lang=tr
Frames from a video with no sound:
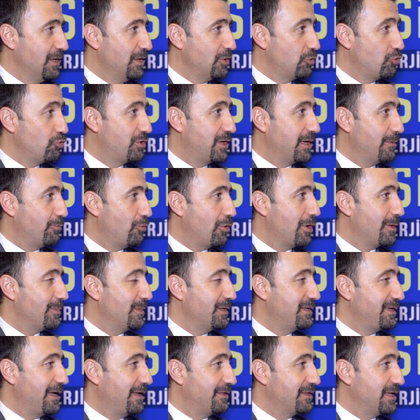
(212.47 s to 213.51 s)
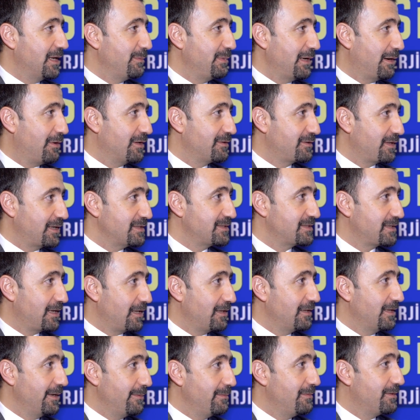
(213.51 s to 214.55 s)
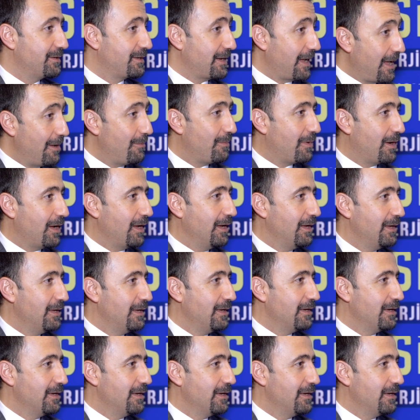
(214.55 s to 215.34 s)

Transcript: Türkiye bu anlamda kendine bir avantaj sağlayabilir ama